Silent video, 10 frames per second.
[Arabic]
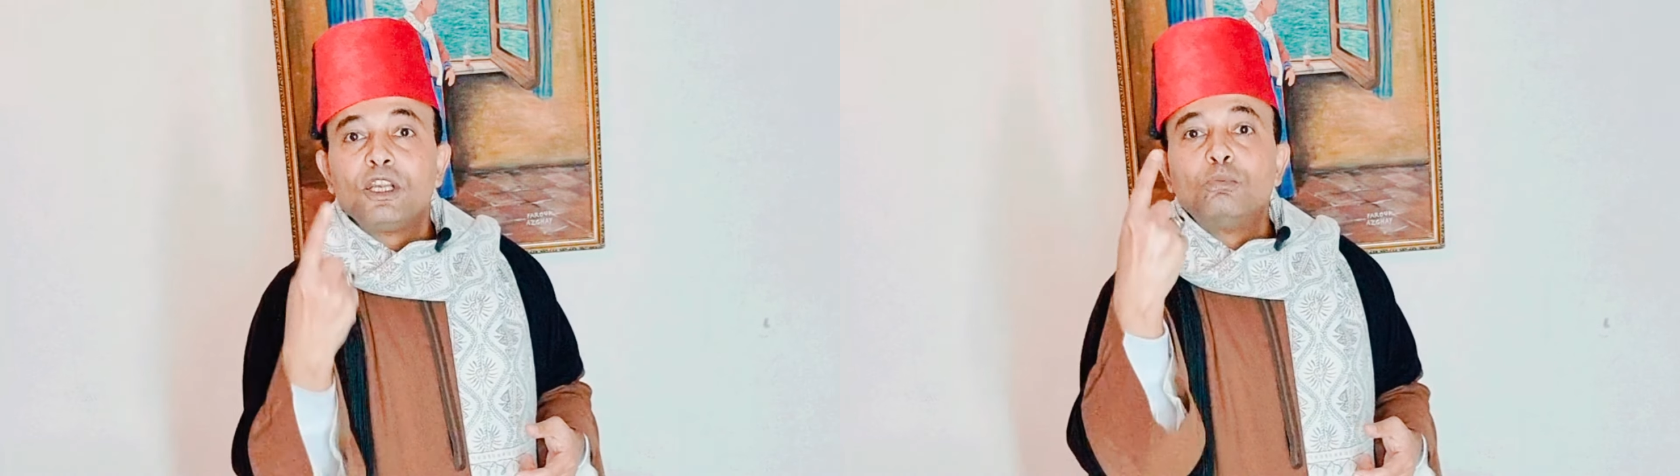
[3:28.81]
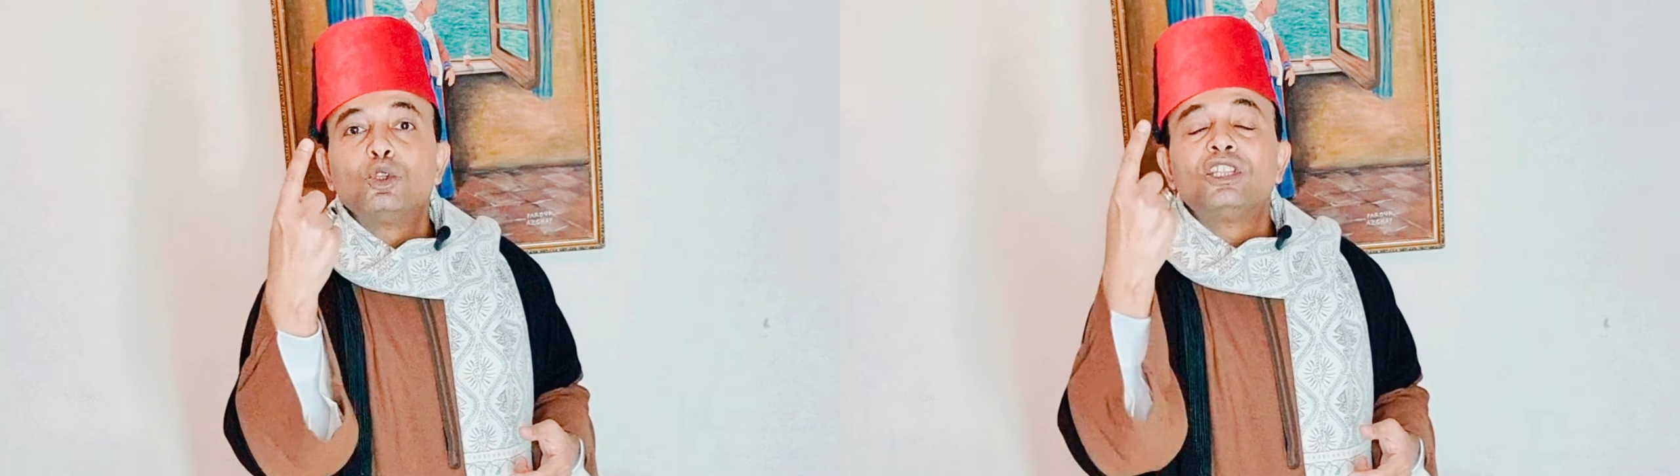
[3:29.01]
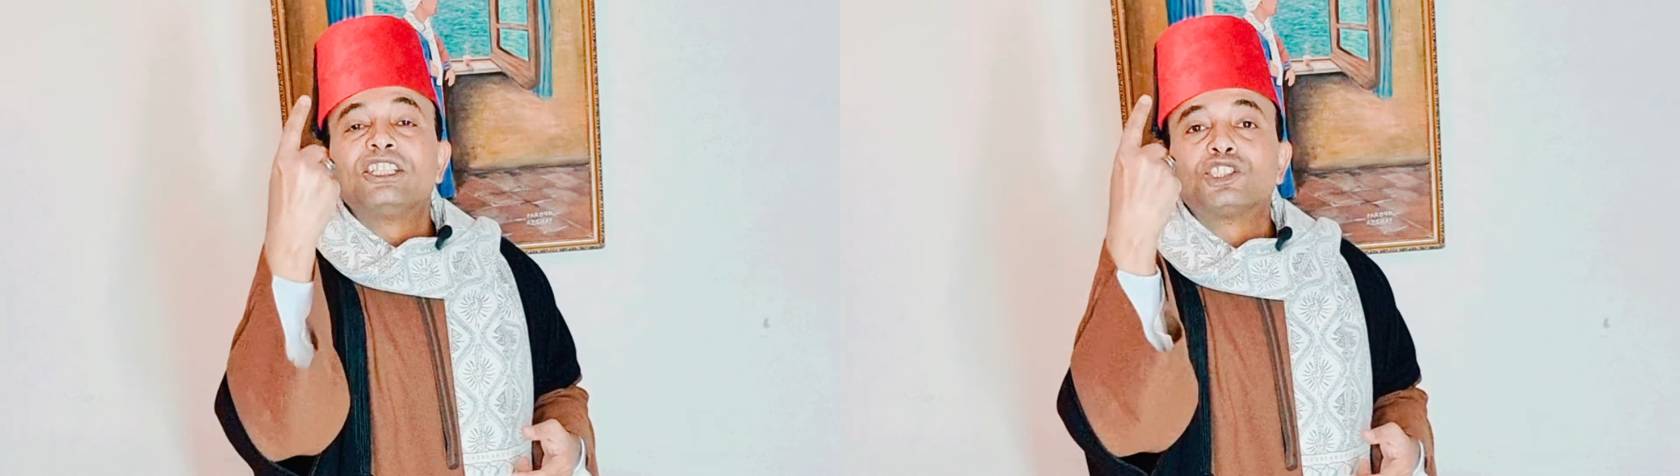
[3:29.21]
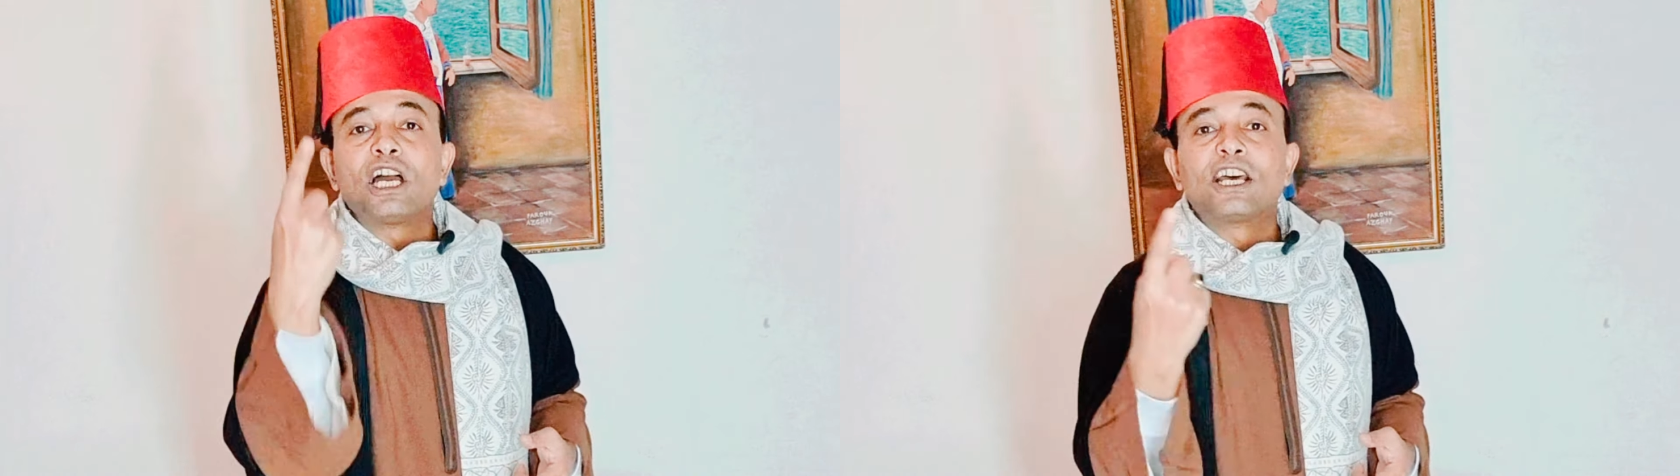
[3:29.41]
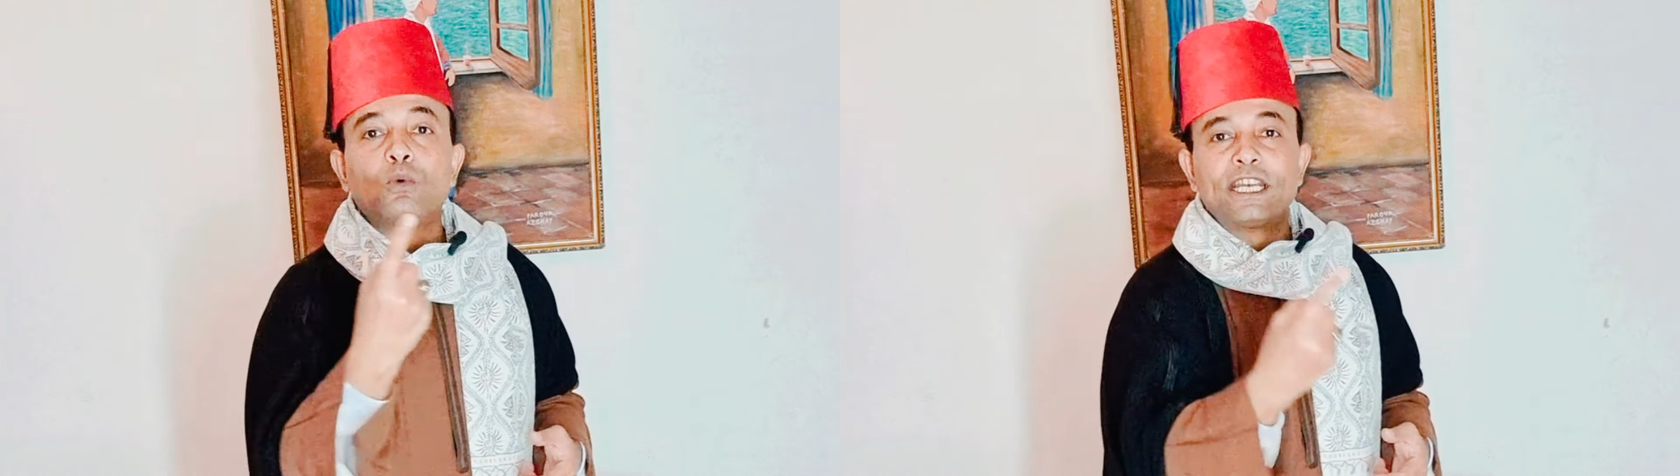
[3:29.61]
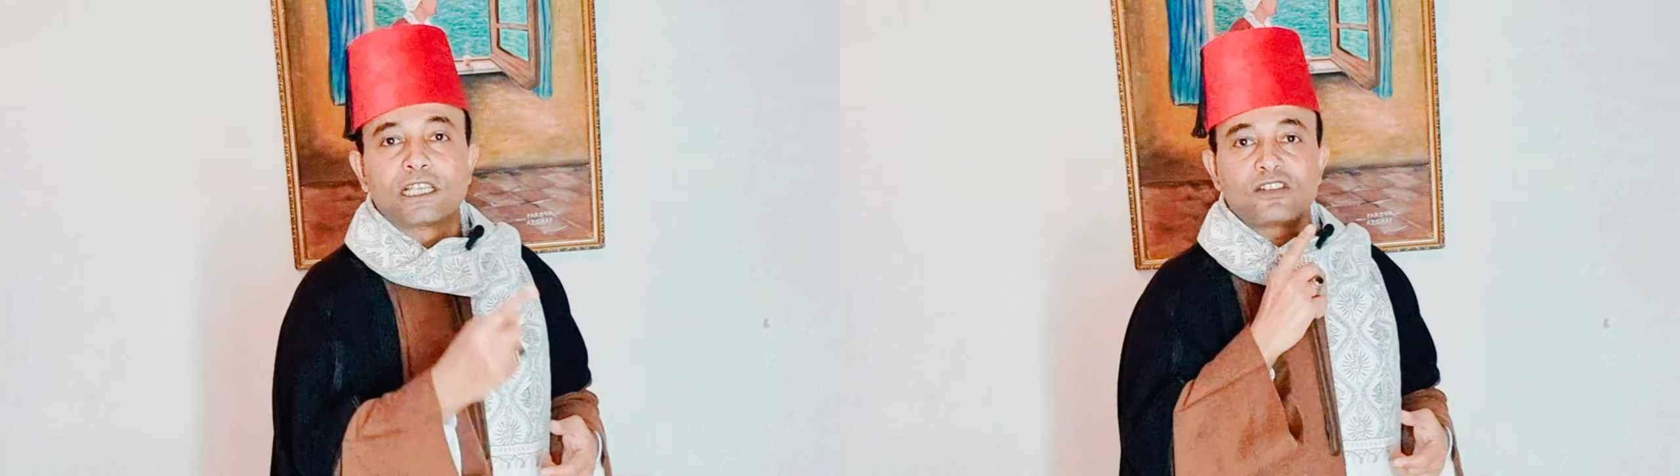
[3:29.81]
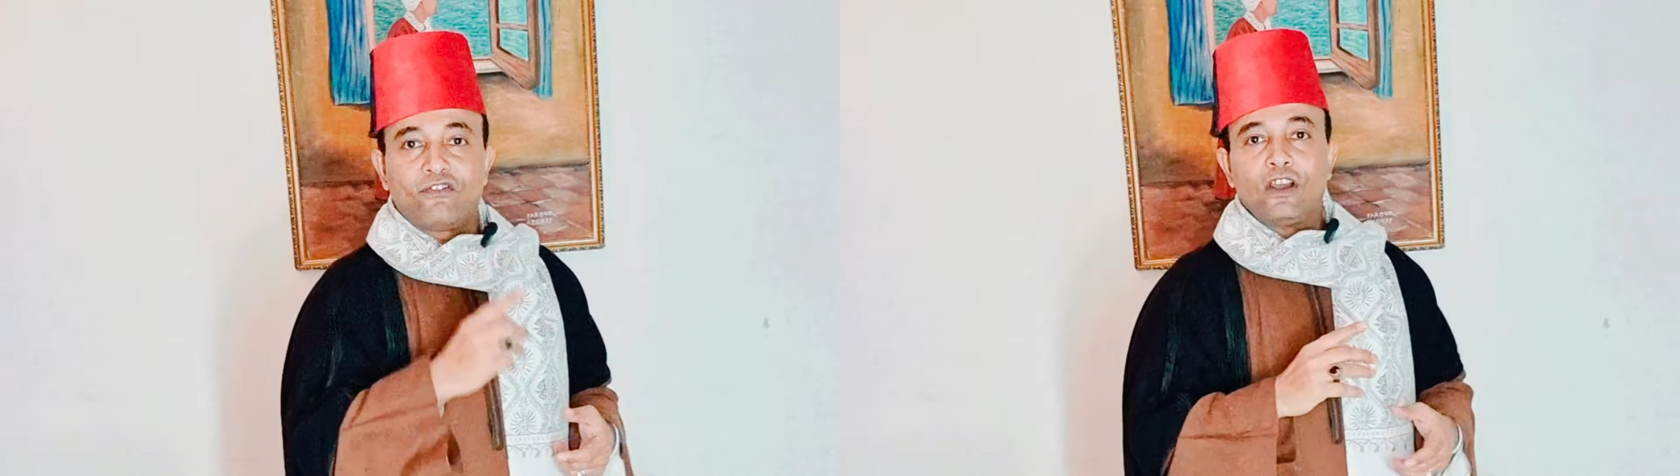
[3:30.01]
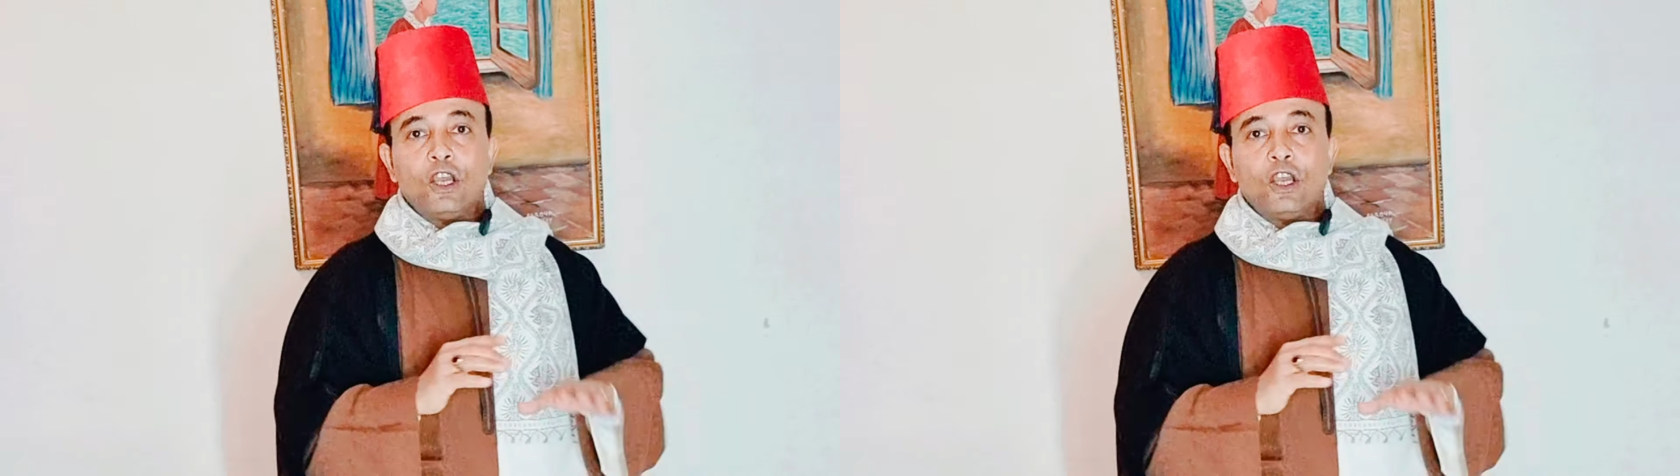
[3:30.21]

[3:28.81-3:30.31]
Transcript: لمده شهر ونصف